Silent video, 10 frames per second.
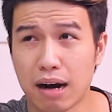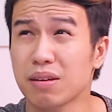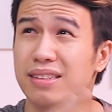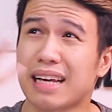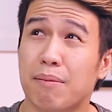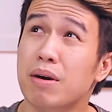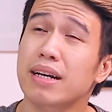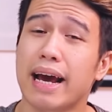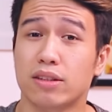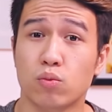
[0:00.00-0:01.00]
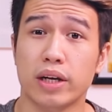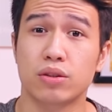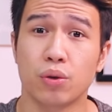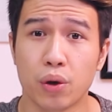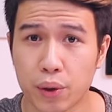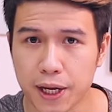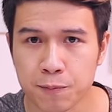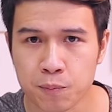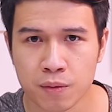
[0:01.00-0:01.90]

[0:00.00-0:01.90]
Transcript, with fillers: cũng như là giảm bớt đèn xung quanh studio đi